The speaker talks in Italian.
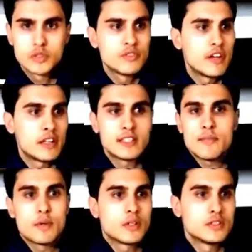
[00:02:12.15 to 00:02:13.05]
Posso
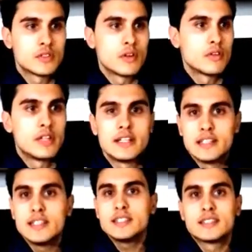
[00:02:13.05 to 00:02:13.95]
fare esempio questo
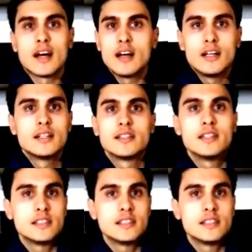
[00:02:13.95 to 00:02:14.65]
del dentista.